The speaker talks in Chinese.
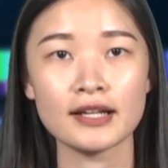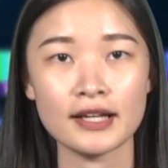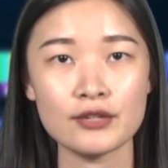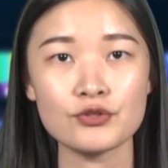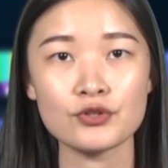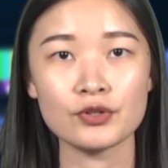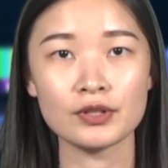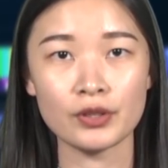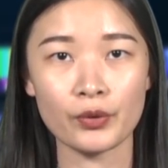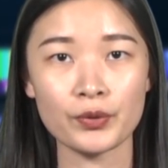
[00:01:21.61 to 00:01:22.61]
根据
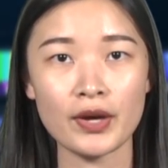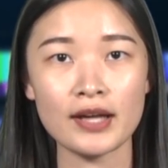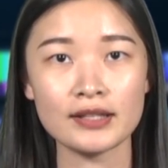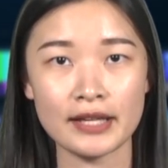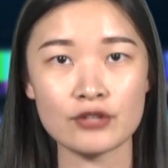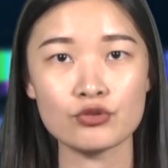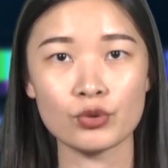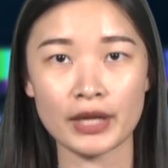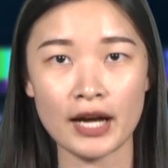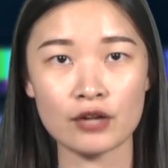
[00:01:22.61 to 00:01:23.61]
纽约联储
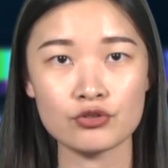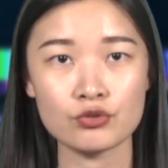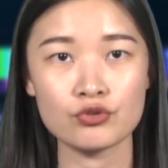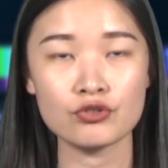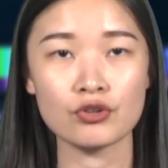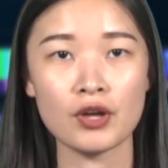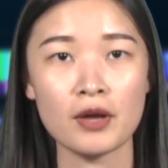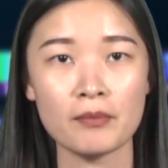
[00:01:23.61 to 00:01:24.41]
银行数据，